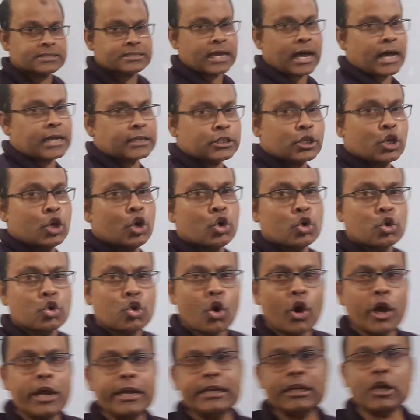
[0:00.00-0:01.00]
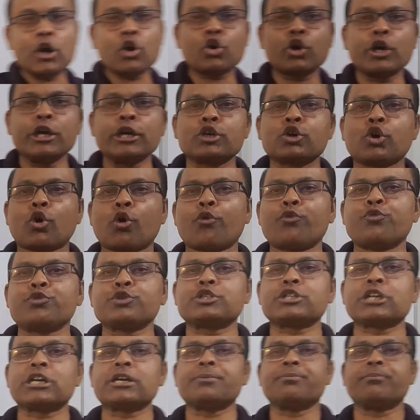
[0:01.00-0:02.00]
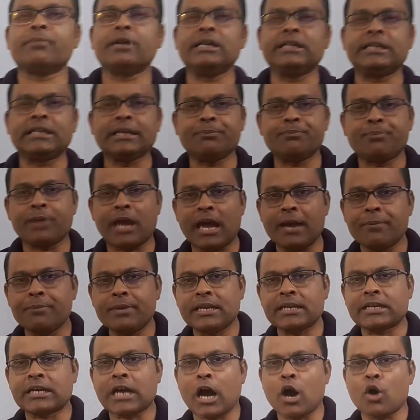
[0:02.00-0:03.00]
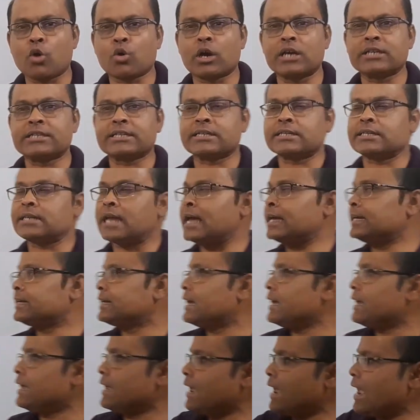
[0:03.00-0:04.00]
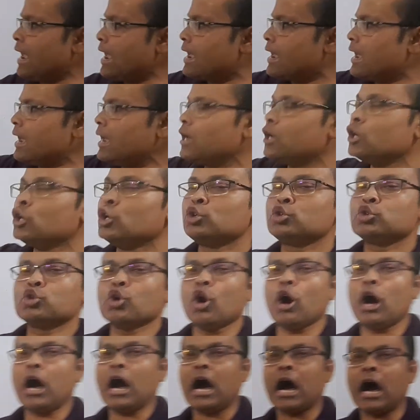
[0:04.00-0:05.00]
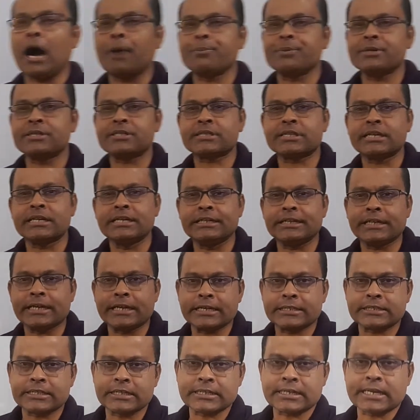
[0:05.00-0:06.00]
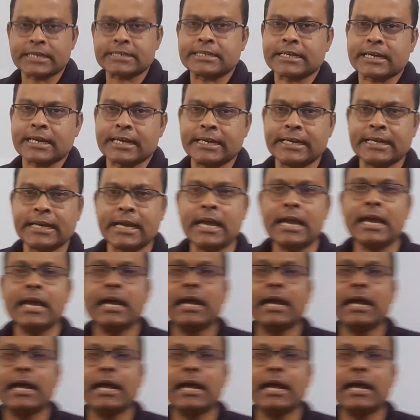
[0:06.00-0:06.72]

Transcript: साथ कोई ना कोई कोफिशन मल्टीप्लाई में लिखा होगा जो लाइक ए है तो आप इसकी इंटीग्रेशन कैसे करेंगे